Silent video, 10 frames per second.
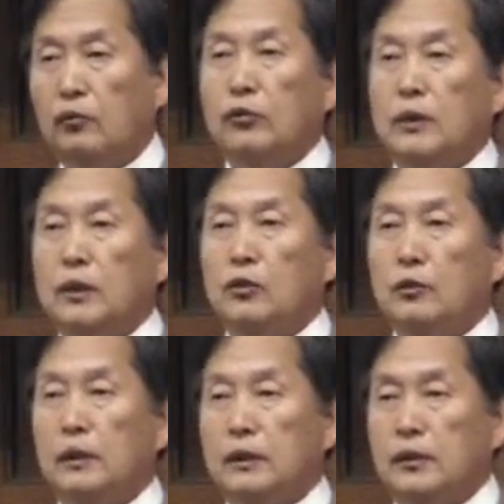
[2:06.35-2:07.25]
그 우리
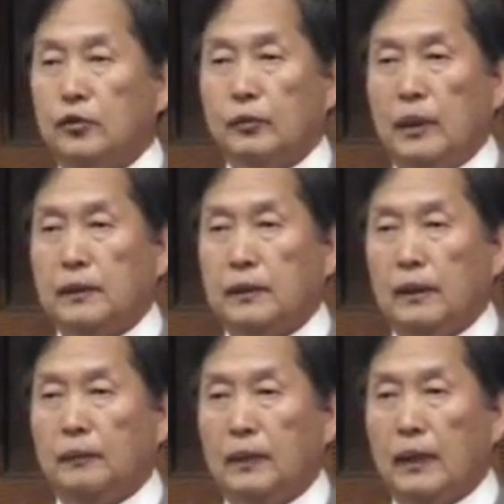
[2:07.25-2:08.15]
인류를 위해서 준비하신
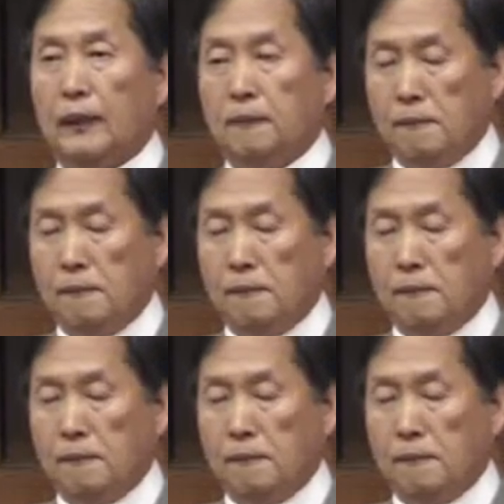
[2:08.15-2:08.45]
겁니다.